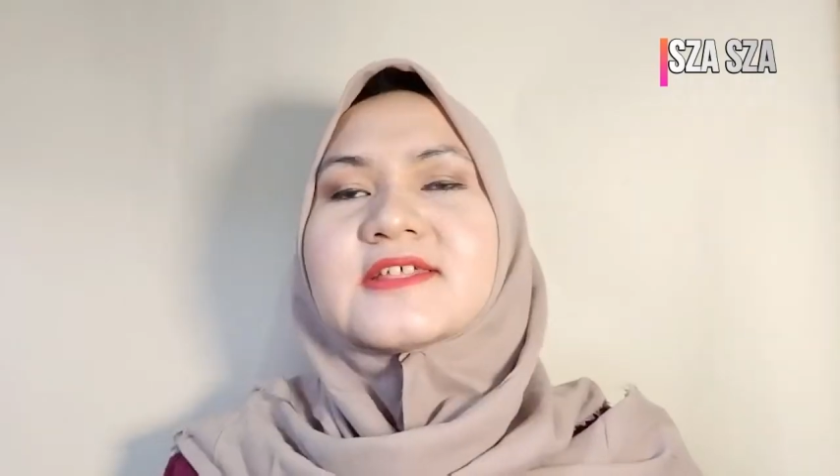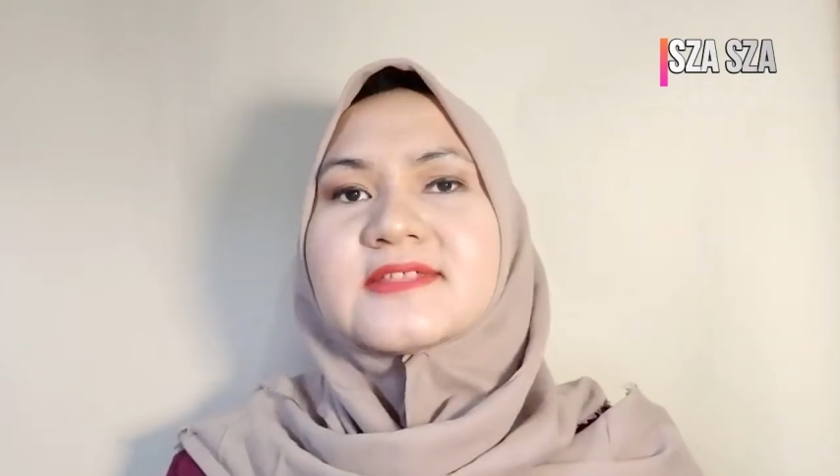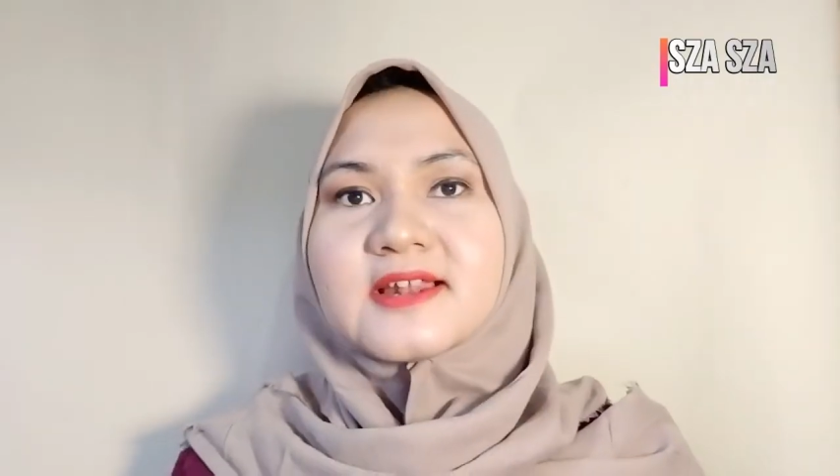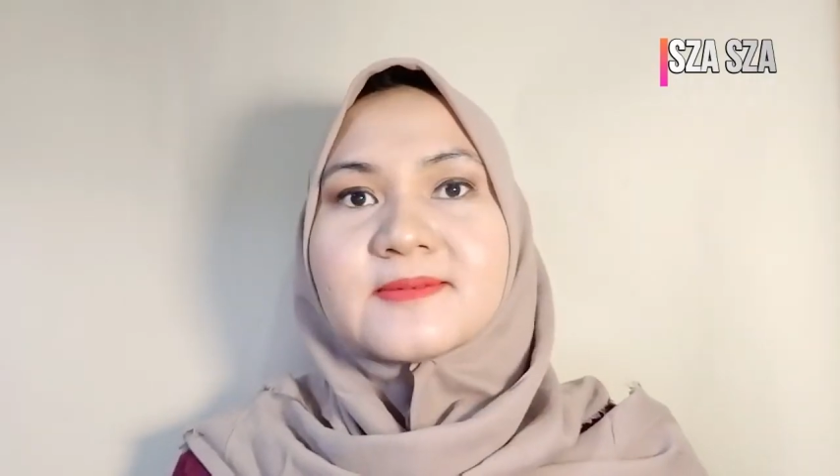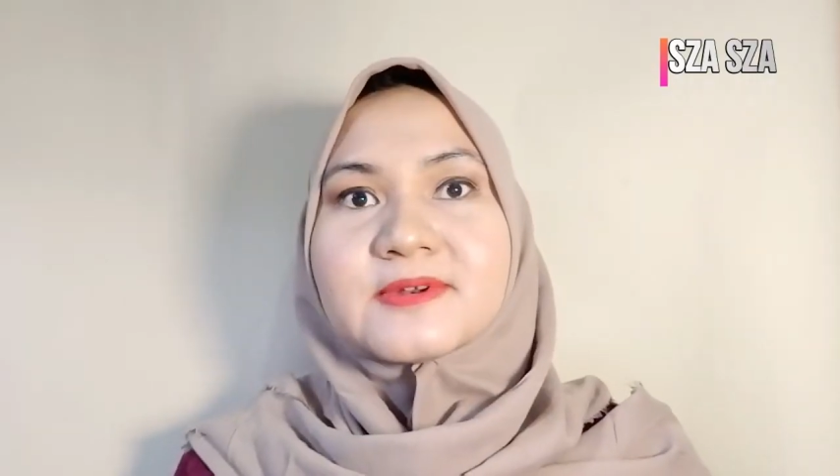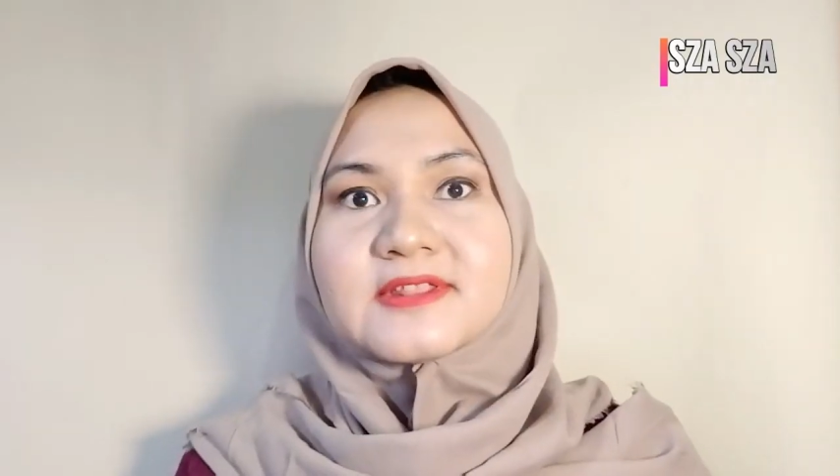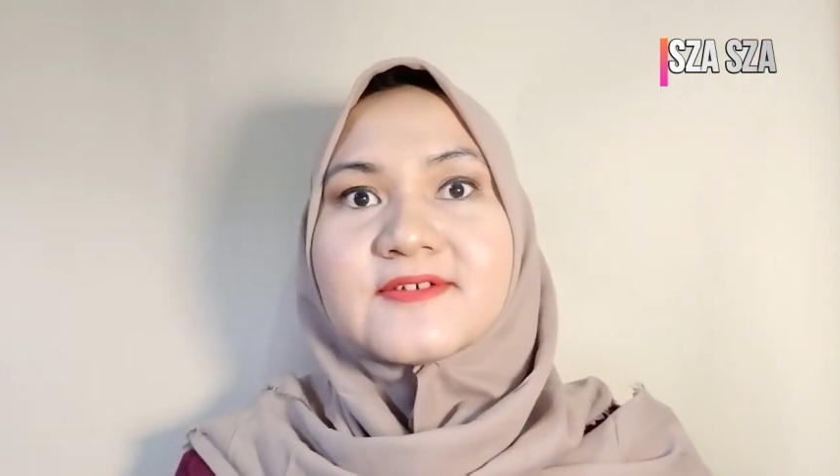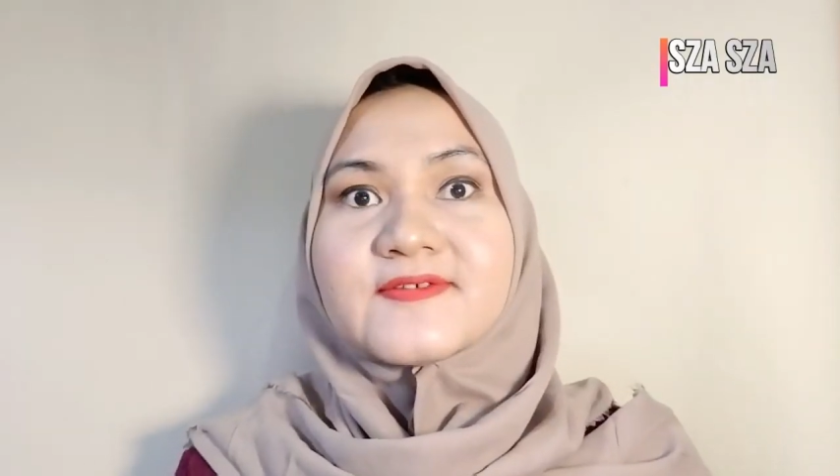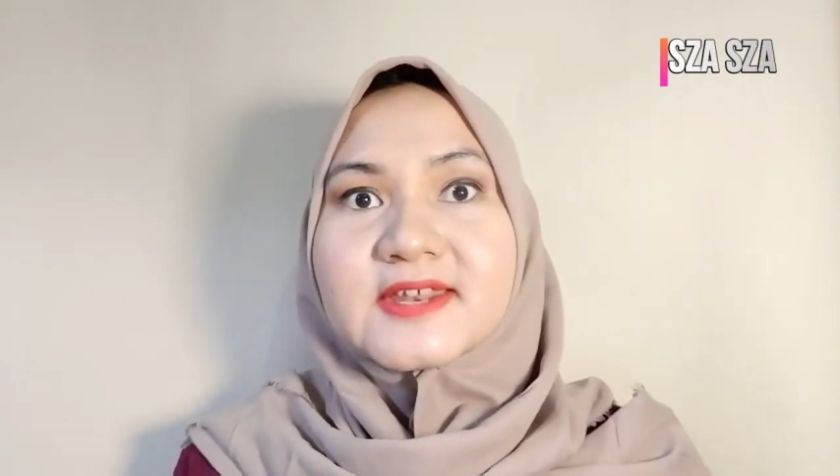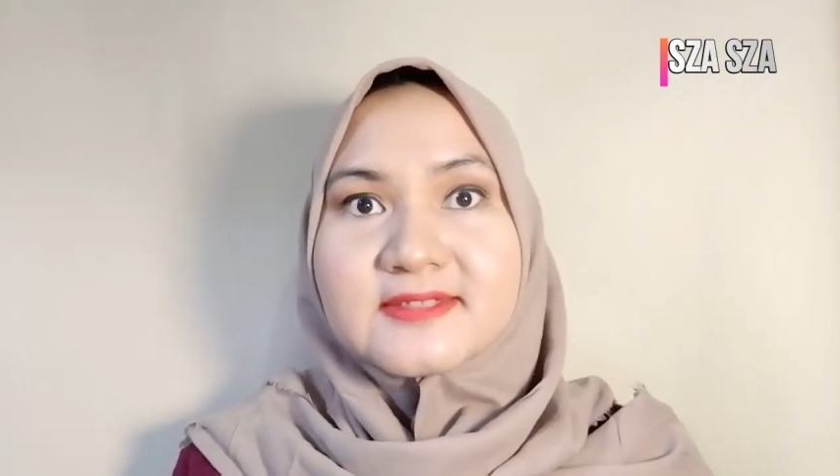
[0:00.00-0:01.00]

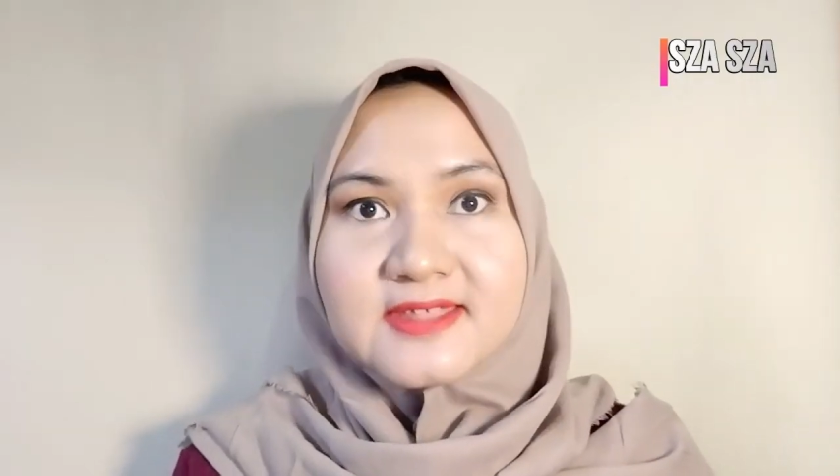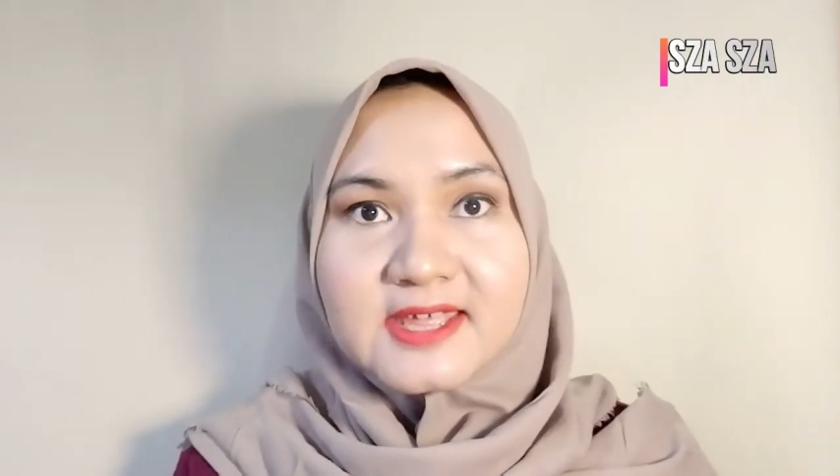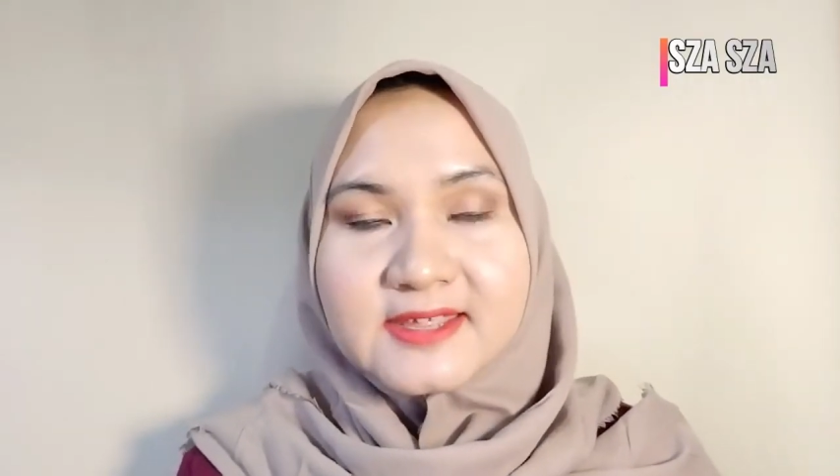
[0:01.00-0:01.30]
Selebriti Vanessa